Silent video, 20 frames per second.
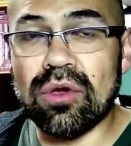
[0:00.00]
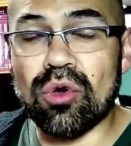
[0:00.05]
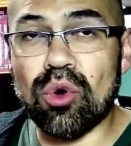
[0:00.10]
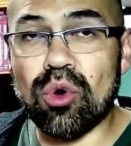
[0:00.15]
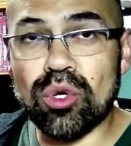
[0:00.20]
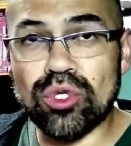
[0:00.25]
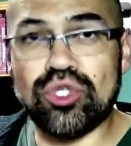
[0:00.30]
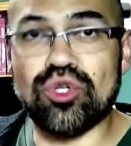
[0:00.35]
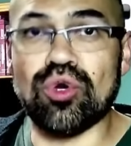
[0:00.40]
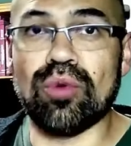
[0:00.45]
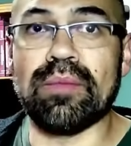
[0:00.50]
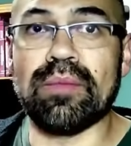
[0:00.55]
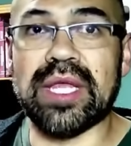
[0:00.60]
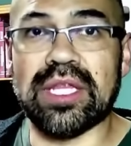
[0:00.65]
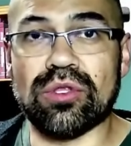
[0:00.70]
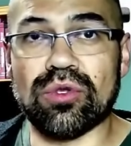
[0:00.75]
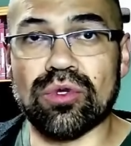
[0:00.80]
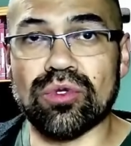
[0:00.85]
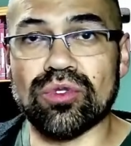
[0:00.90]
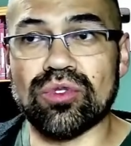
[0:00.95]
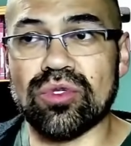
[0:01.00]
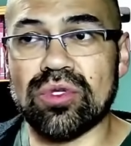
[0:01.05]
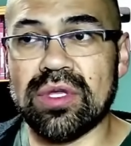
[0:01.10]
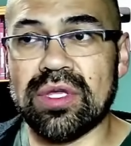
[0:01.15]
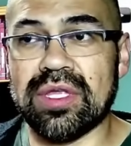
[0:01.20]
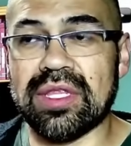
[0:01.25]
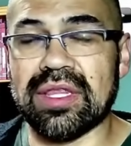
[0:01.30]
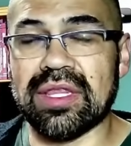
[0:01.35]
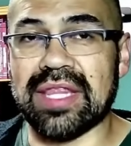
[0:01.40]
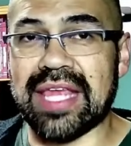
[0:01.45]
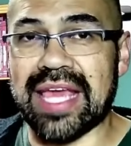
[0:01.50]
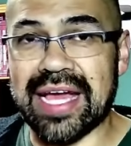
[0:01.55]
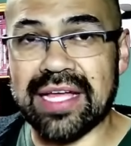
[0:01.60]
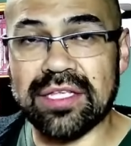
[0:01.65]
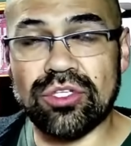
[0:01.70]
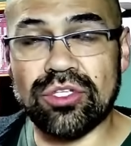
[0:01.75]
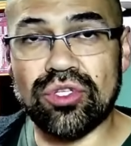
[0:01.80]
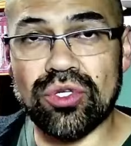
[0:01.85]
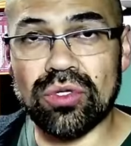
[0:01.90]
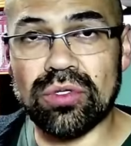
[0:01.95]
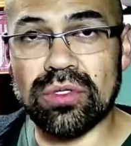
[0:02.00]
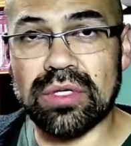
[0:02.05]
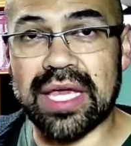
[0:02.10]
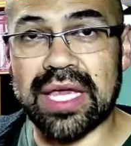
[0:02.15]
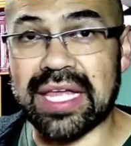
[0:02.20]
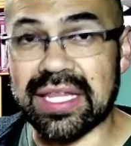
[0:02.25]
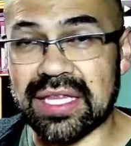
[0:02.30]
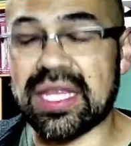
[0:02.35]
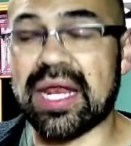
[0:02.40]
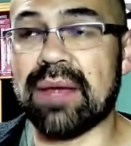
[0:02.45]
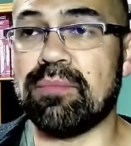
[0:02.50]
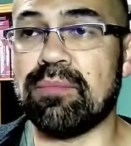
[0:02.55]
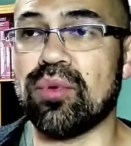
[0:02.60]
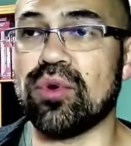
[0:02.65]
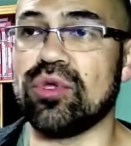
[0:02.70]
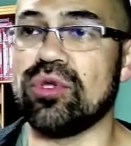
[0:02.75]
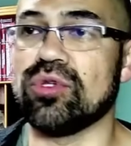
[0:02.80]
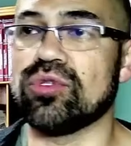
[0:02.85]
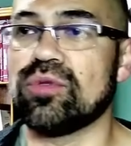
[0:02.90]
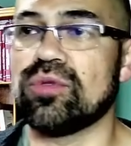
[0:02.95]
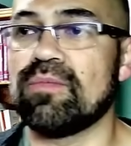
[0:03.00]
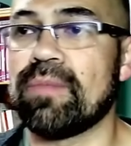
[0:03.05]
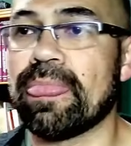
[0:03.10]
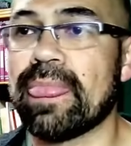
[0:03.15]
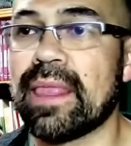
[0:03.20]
8 metros de ancho entre apoyos.